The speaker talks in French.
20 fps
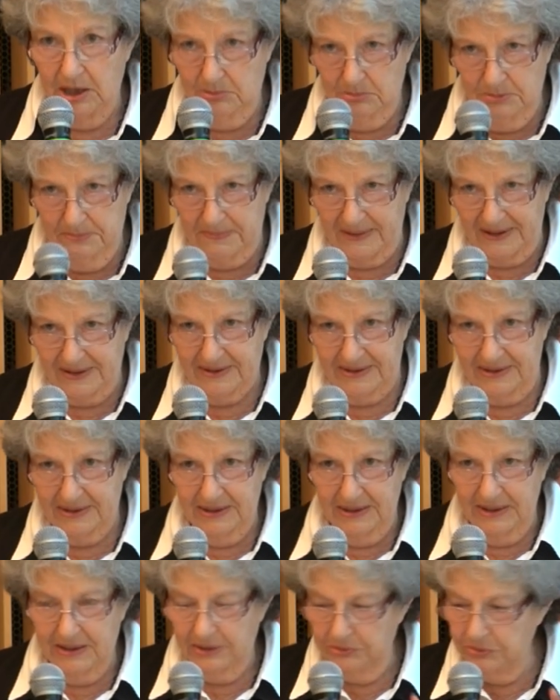me paraît
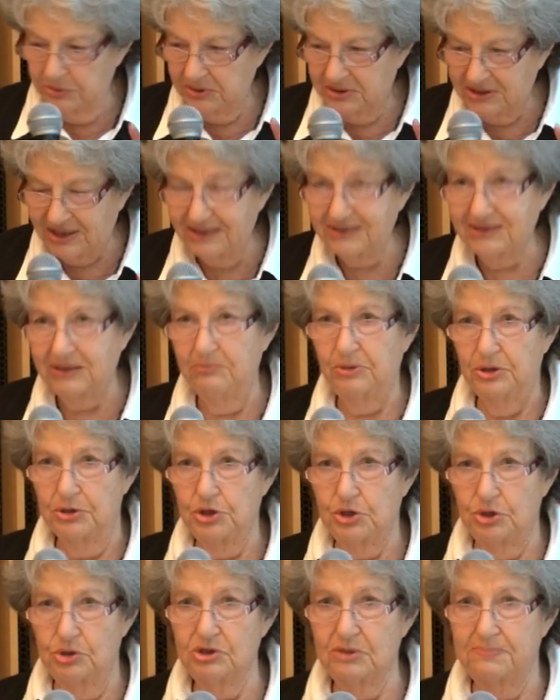une très très bonne
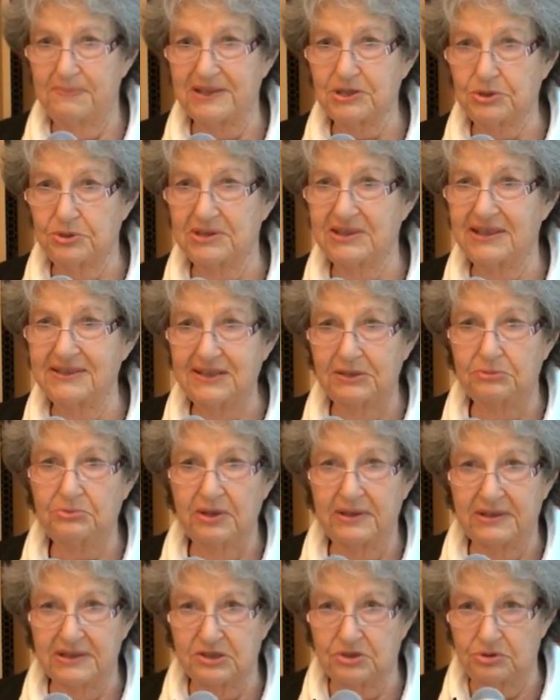chose parce que ça, c'est
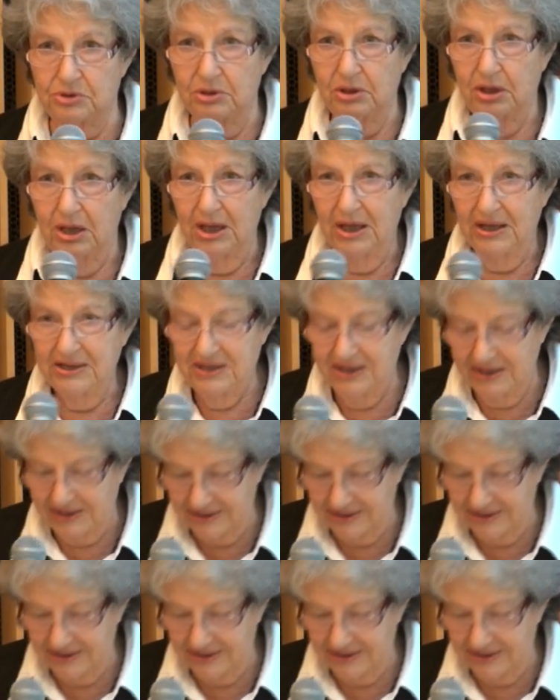une question qui